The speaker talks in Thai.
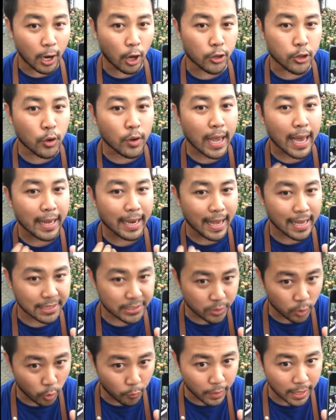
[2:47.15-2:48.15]
เราต้องการแอ
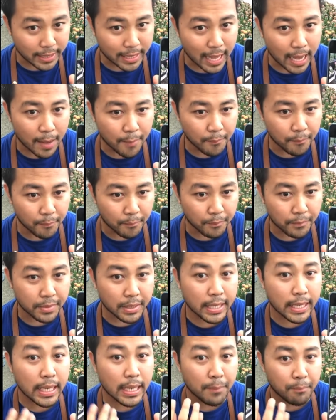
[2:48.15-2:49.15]
สโตรไฟตัม
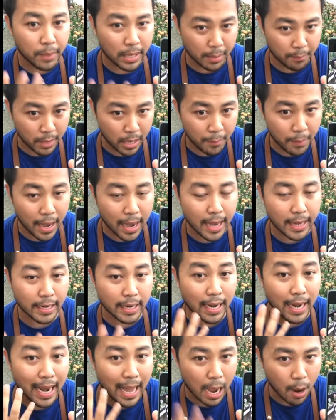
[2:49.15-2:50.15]
ที่เป็นแม่พั
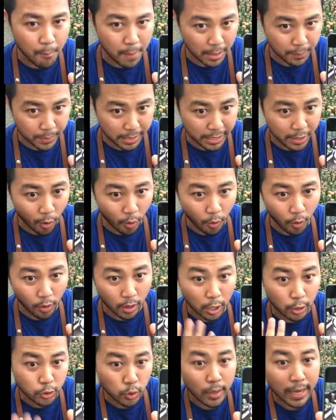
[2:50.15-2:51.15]
นธุ์แล้วมันมีดอ
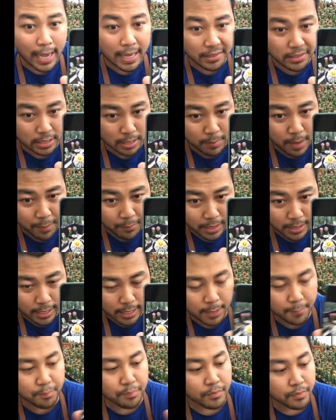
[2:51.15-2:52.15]
กเราต้องการสื่อแบบ
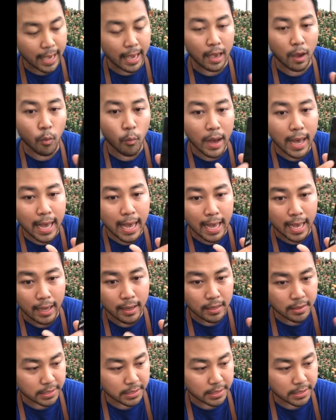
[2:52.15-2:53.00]
นี้ แต่ว่า